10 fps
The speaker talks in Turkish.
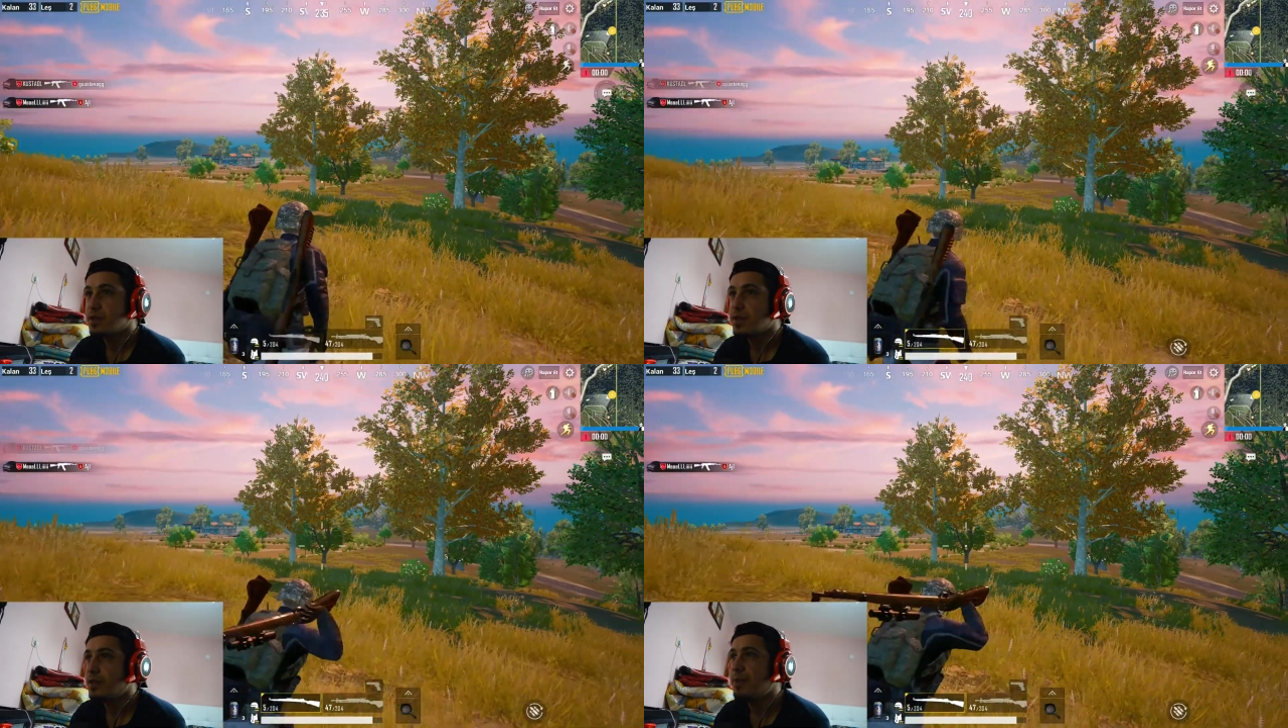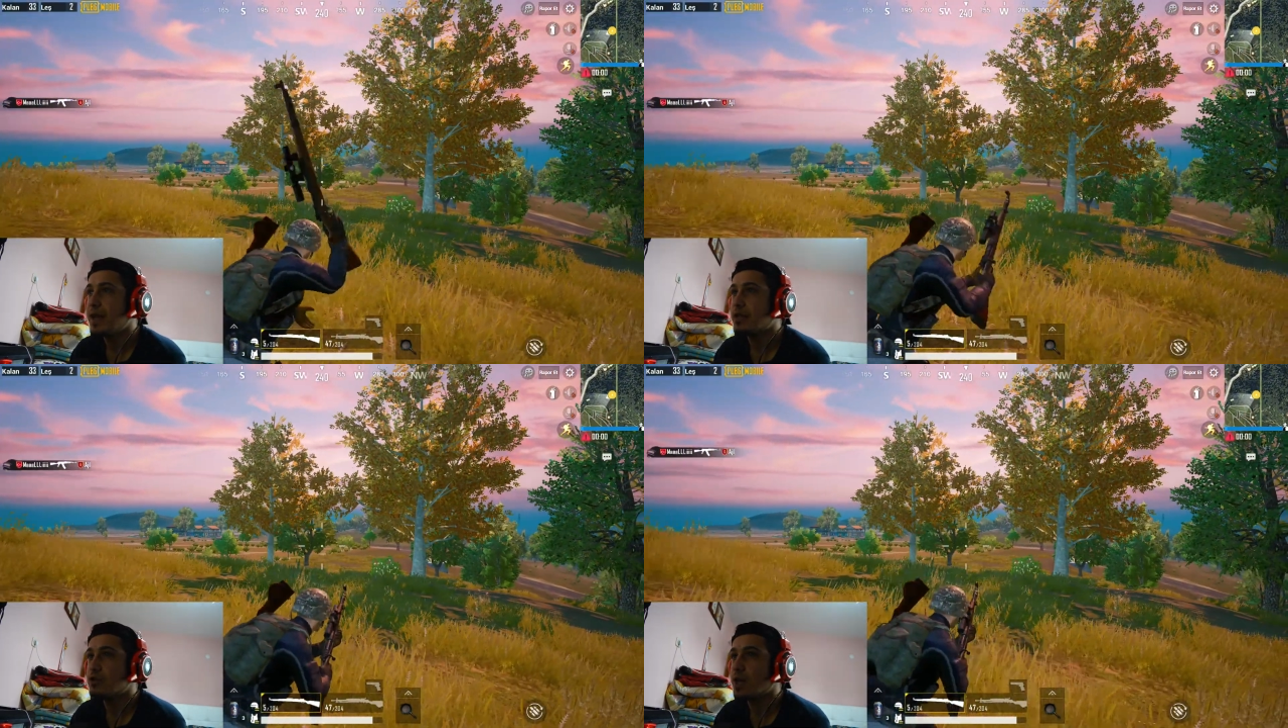Dedim
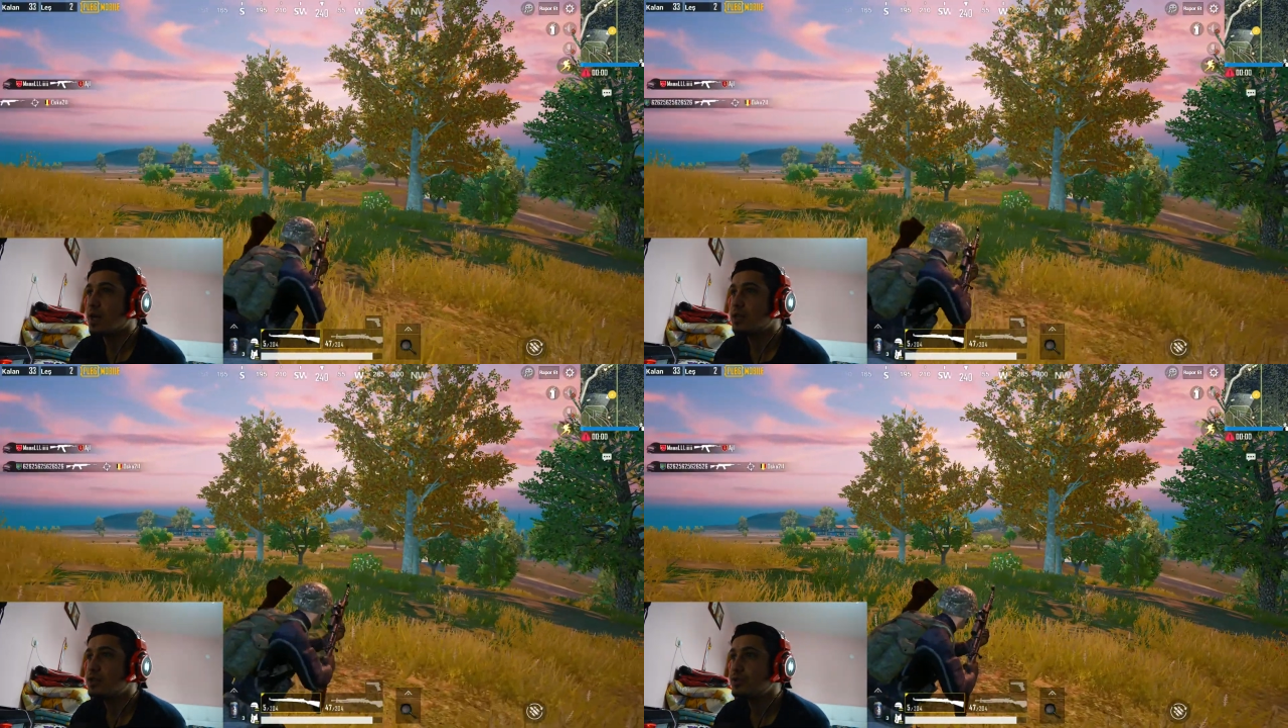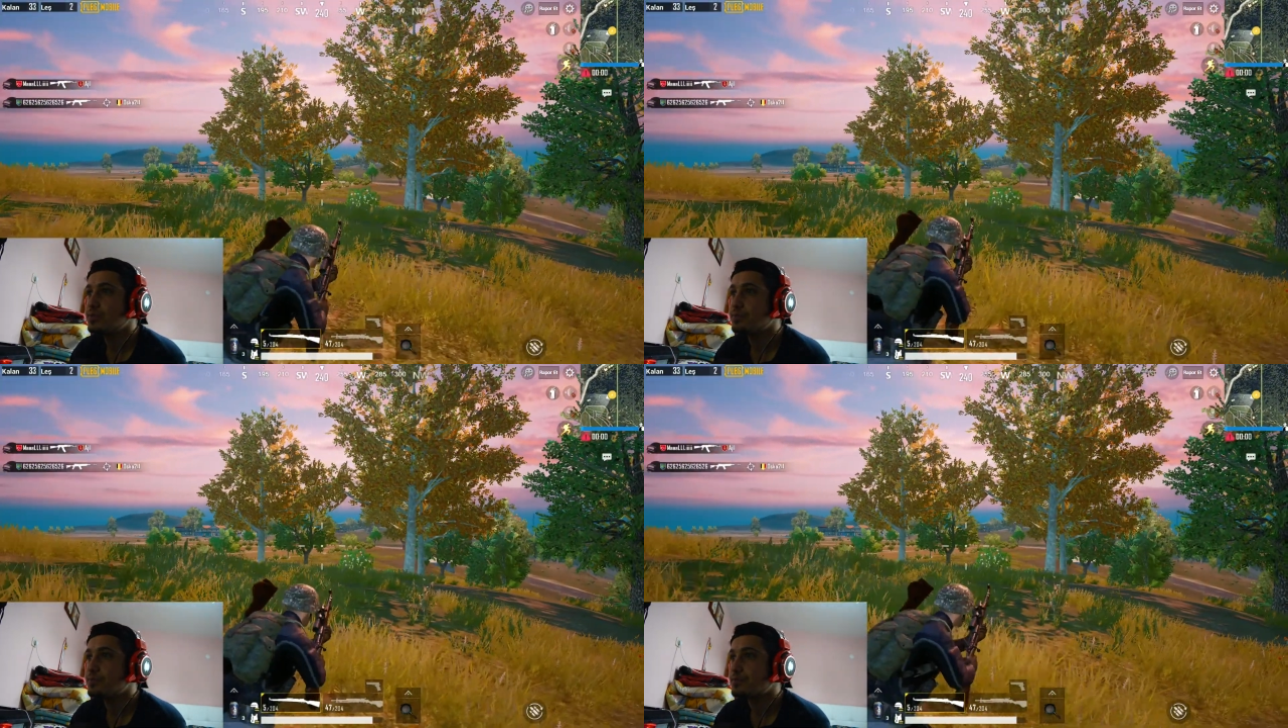nereye gidiyorsun kardeş?
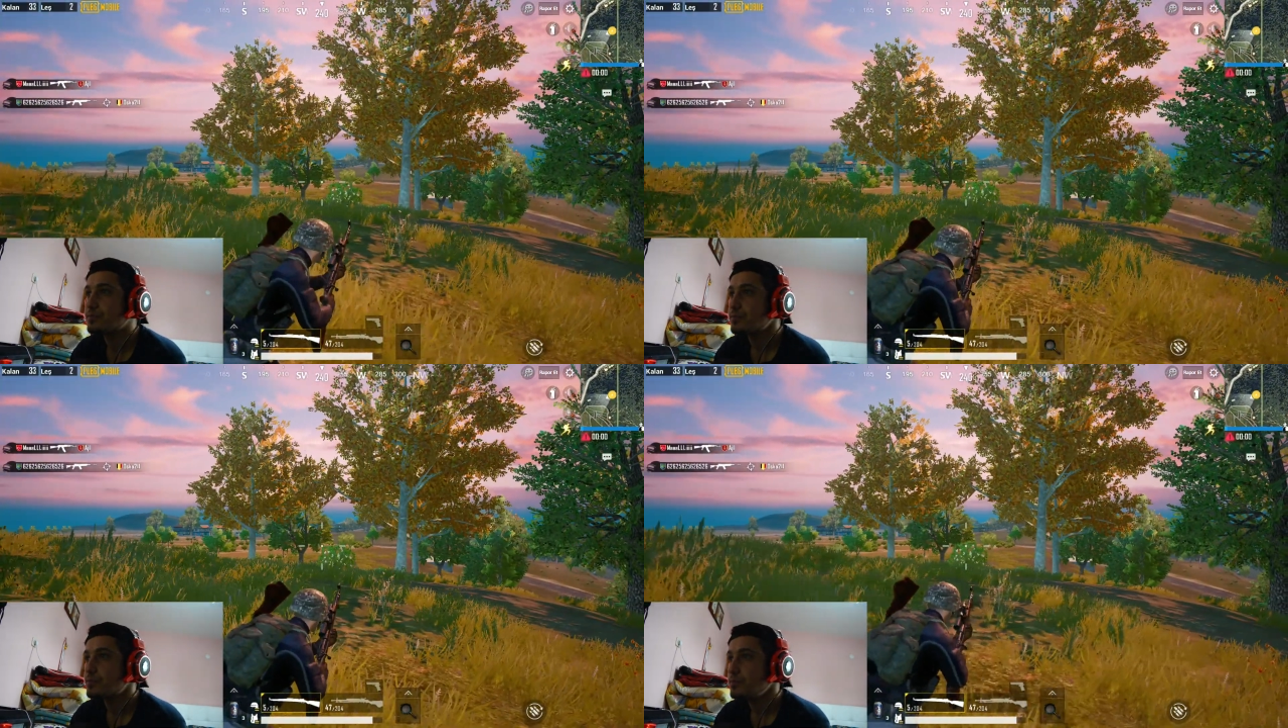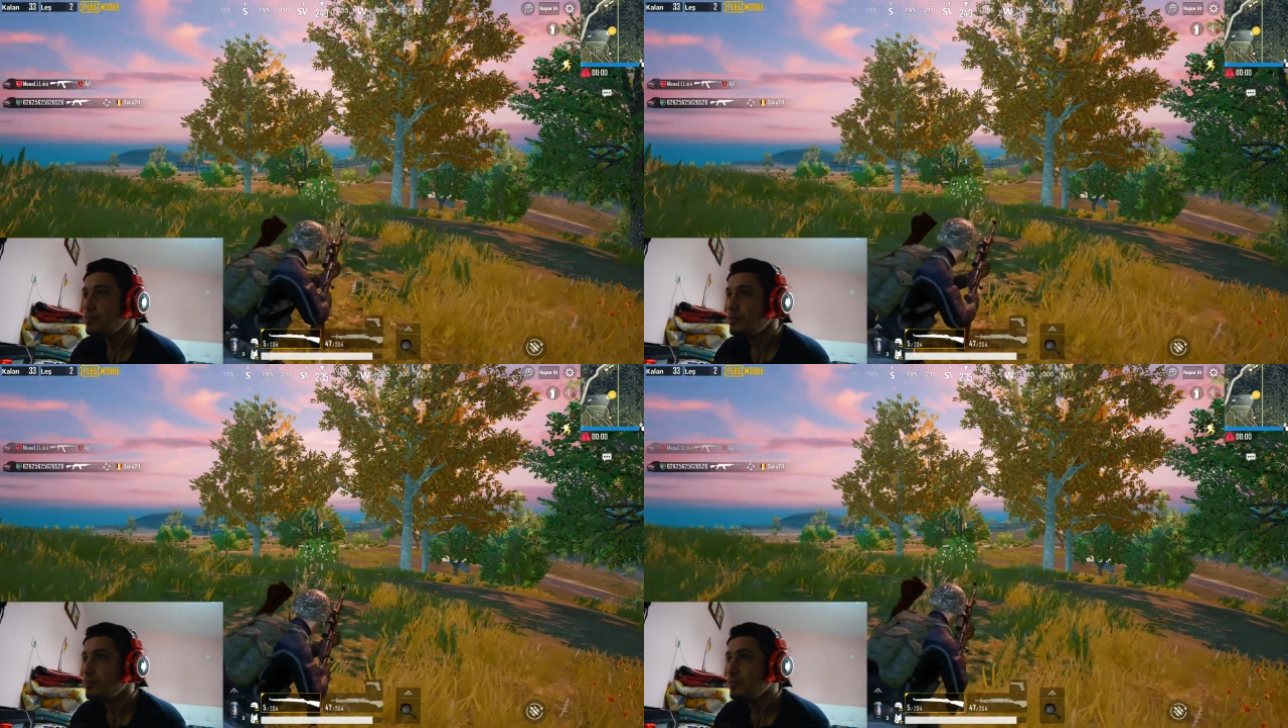
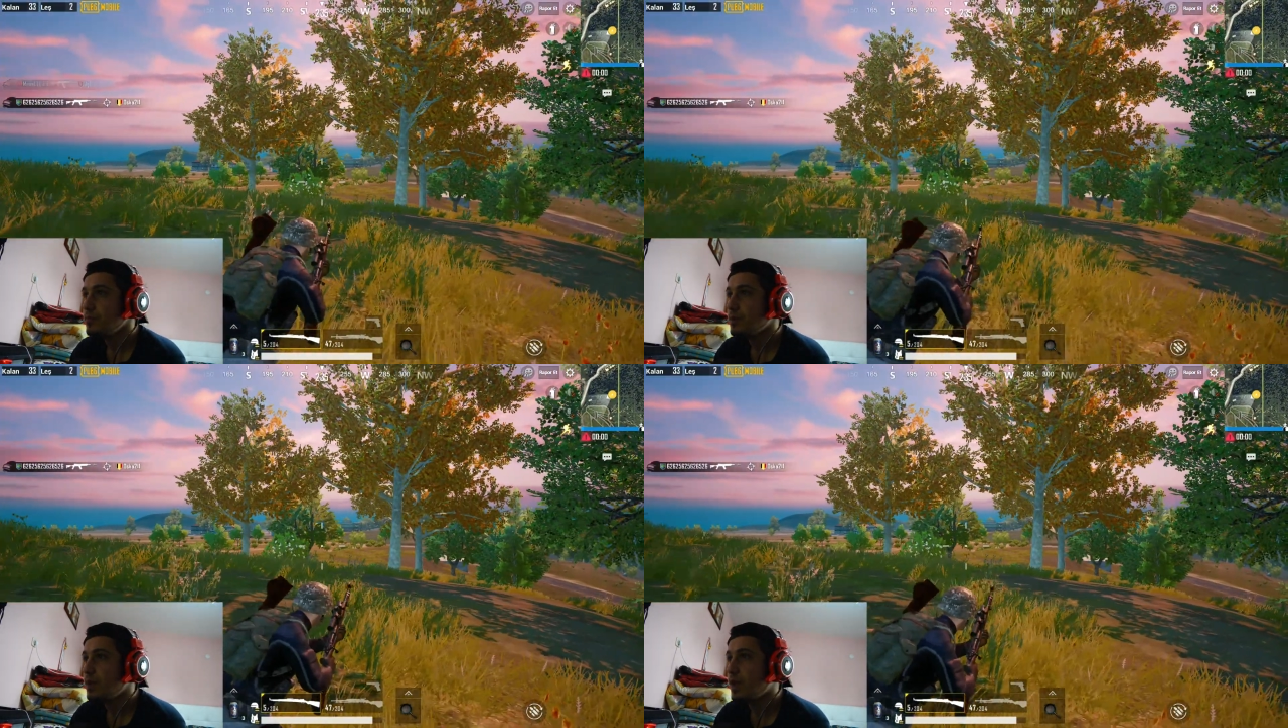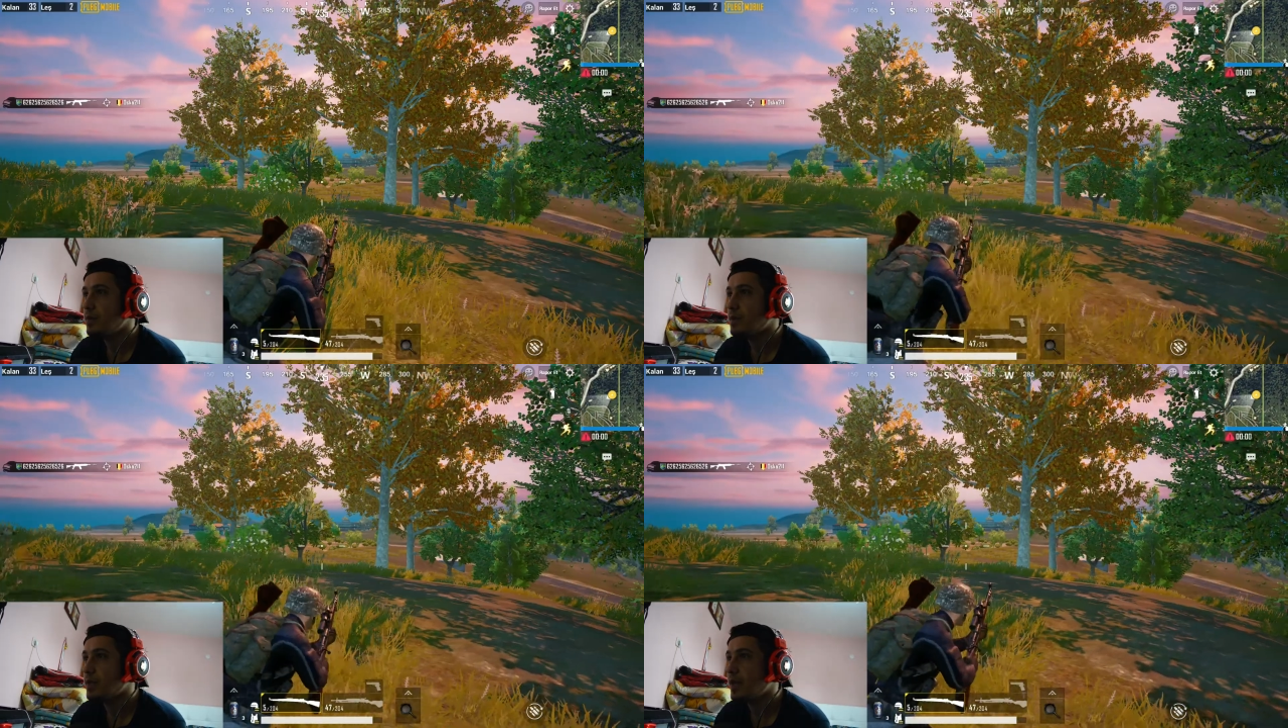
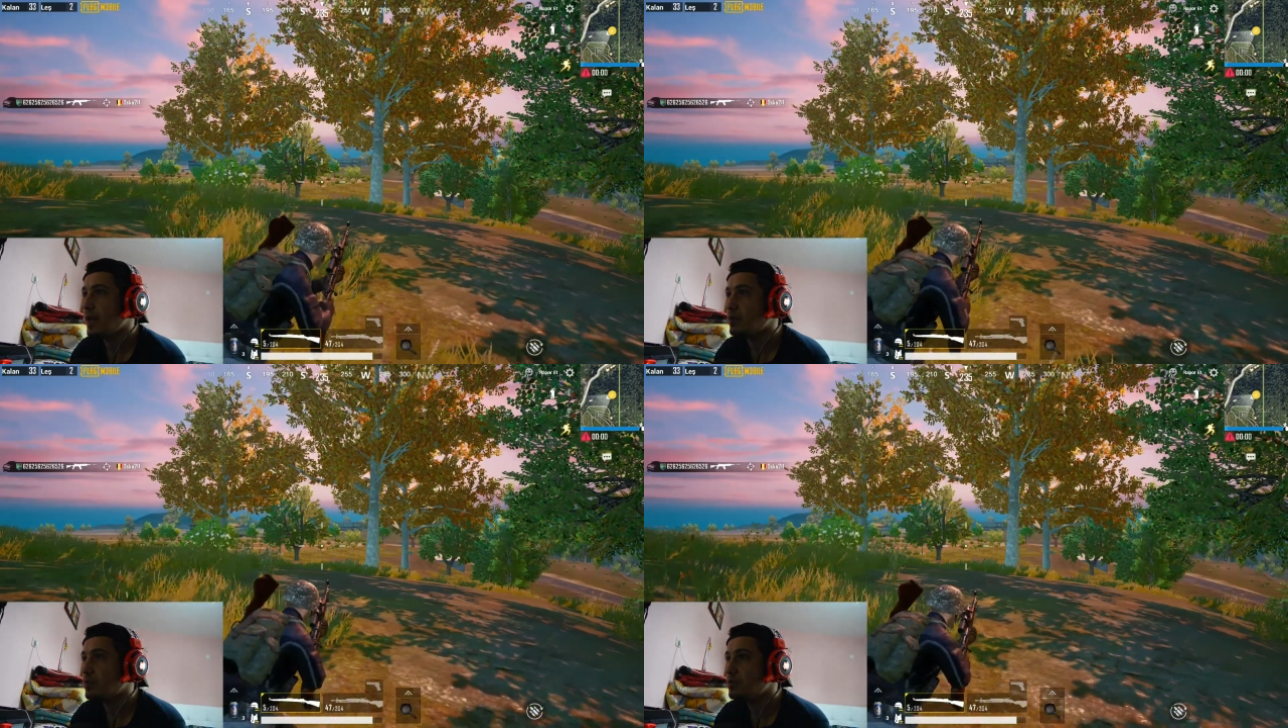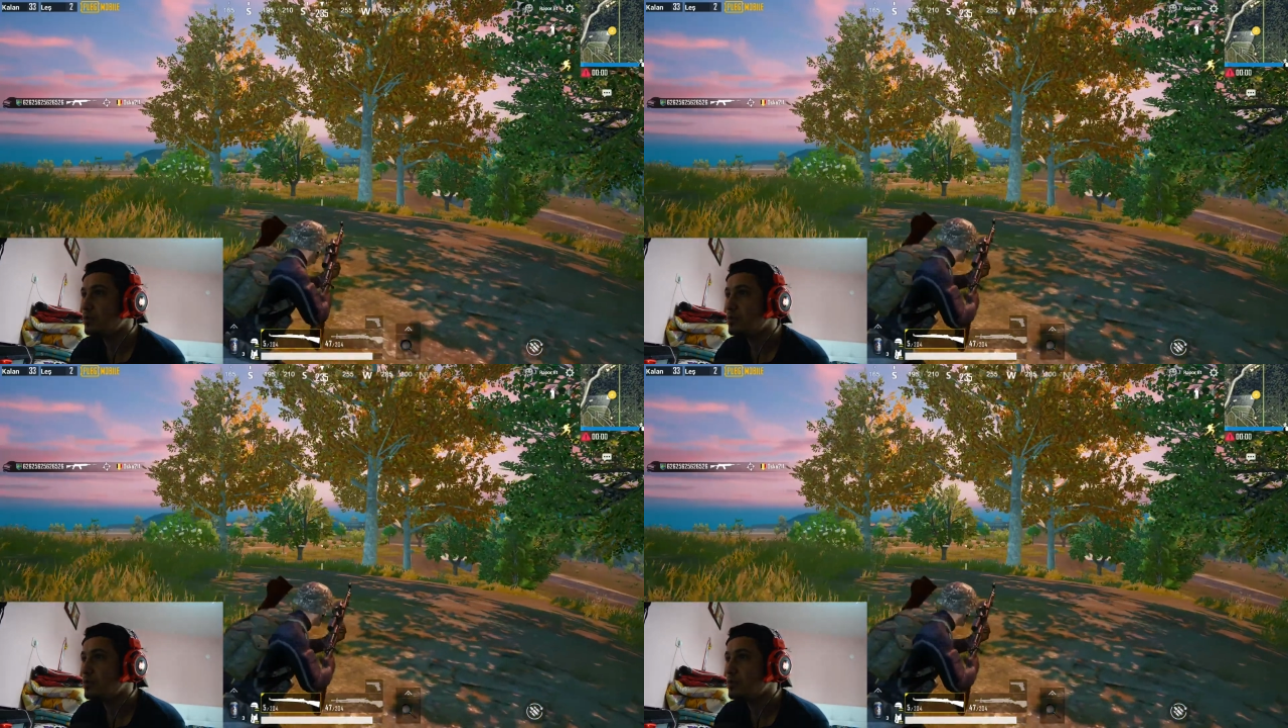Hele bir de nereye gidiyorsun?